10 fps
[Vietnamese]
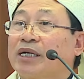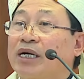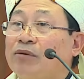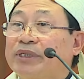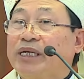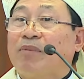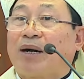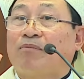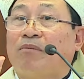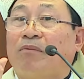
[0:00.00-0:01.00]
không chỉ
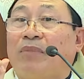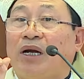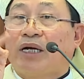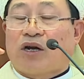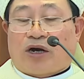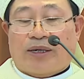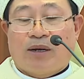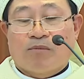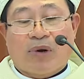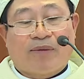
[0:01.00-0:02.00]
bằng lời nói
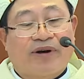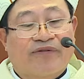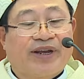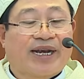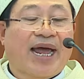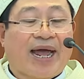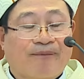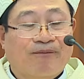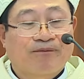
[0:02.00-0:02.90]
mà bằng việc làm.